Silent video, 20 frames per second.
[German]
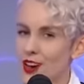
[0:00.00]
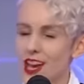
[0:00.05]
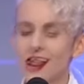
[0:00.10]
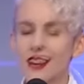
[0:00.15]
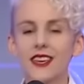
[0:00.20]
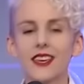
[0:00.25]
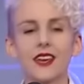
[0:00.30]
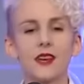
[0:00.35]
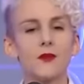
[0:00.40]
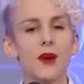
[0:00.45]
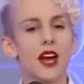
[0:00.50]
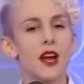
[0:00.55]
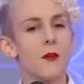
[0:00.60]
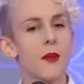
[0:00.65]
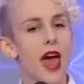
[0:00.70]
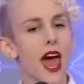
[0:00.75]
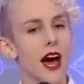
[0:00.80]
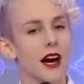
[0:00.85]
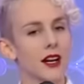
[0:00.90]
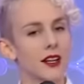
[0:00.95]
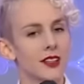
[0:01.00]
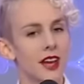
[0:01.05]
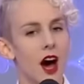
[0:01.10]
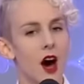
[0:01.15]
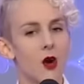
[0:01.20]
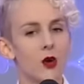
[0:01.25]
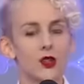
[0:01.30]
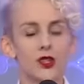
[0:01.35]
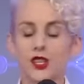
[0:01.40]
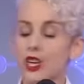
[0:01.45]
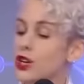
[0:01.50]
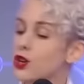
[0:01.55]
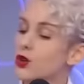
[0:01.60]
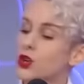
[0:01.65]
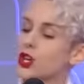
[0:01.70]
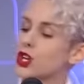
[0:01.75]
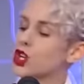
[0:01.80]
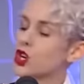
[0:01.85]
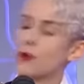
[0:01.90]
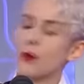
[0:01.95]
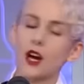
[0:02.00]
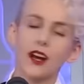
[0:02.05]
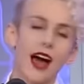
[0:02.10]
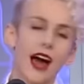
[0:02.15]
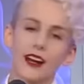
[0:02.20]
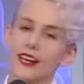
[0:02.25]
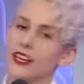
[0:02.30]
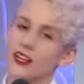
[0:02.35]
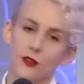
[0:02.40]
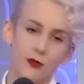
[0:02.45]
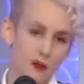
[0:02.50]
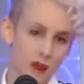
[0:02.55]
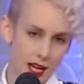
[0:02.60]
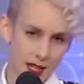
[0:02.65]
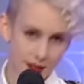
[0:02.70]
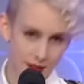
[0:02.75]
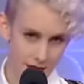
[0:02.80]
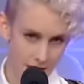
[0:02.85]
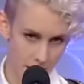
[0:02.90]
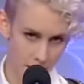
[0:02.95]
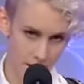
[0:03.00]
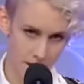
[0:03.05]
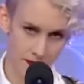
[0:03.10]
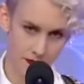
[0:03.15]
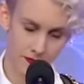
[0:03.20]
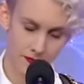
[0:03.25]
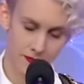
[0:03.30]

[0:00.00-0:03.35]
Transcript: weil ich in meinem Herrenhaus die Küche schon mal gar nicht finde.